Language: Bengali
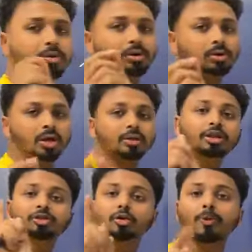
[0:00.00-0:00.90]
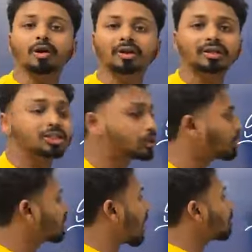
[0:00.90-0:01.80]
দ্বিতীয় বাক্য দ্বিতীয়
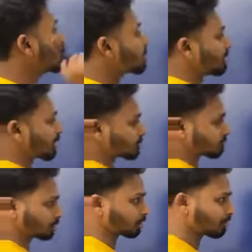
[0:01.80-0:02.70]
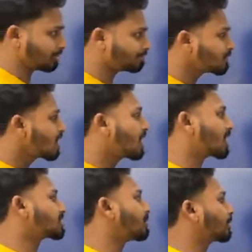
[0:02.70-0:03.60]
পয়েন্টটা কি ছিল নাউন হিসেবে কাজ করতে হবে
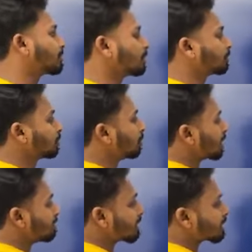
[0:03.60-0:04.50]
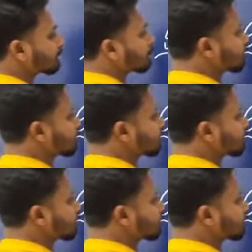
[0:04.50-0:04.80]
আচ্ছা আমাকে বলেন তো এই